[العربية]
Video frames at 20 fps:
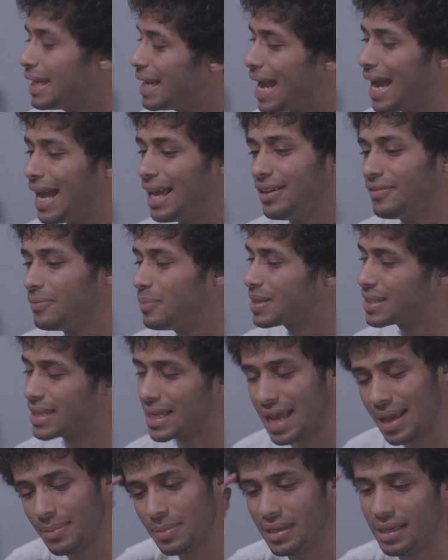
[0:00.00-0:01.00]
الا اعرف
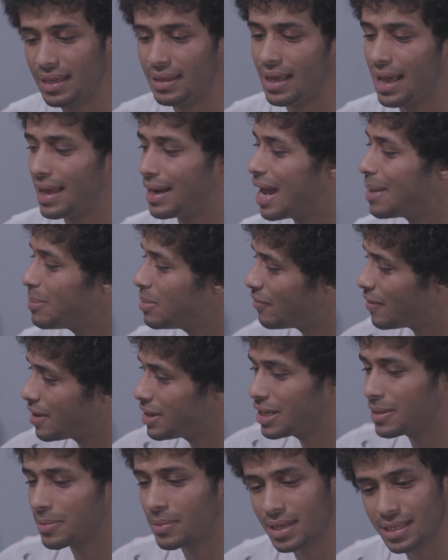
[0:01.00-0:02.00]
بس انا ابي كذا انا ابي
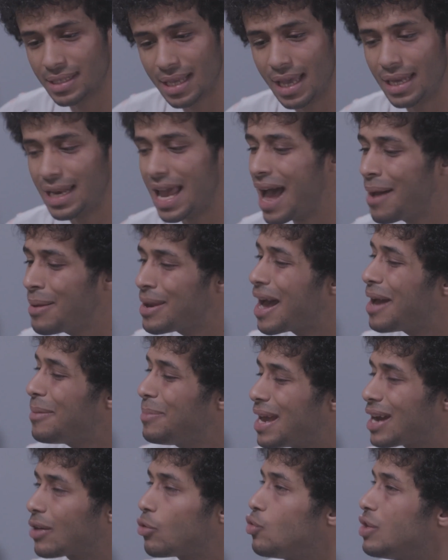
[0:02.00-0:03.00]
فني برسائل
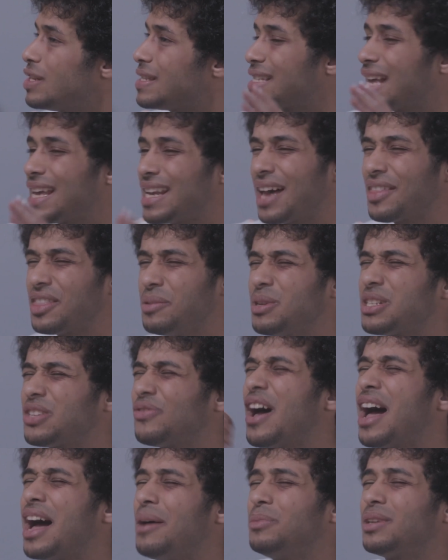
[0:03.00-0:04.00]
انا ابي اكون انسان عظيم
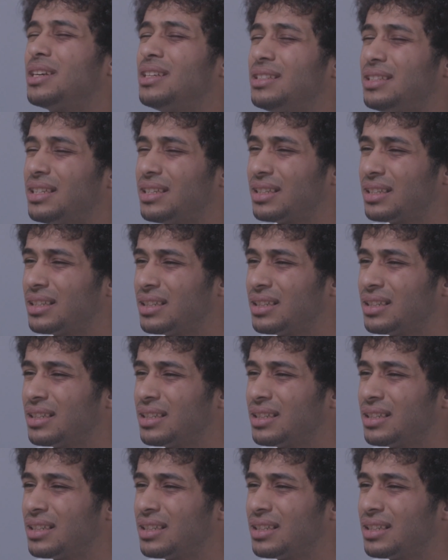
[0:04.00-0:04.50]
ايش فاهمك انت